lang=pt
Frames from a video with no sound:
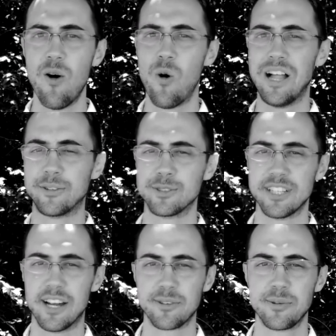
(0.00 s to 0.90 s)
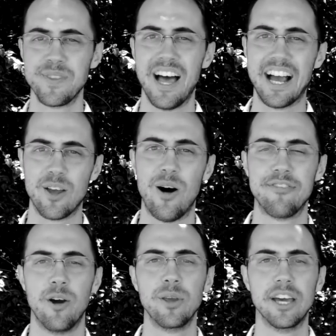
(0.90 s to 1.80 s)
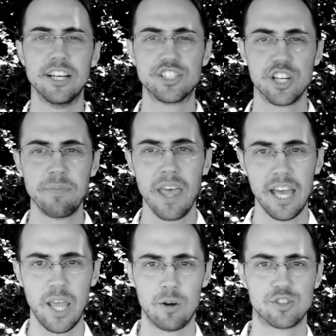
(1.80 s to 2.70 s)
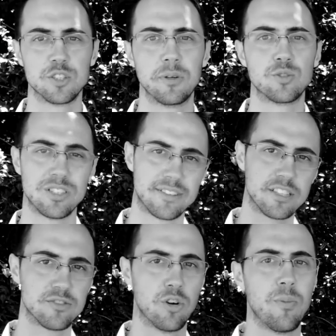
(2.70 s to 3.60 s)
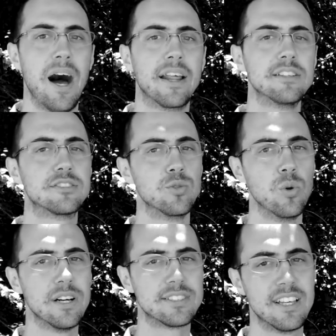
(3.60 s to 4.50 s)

Olá, tudo certo? Aqui é o Rafael Iante e eu ajudo as pessoas a transformarem suas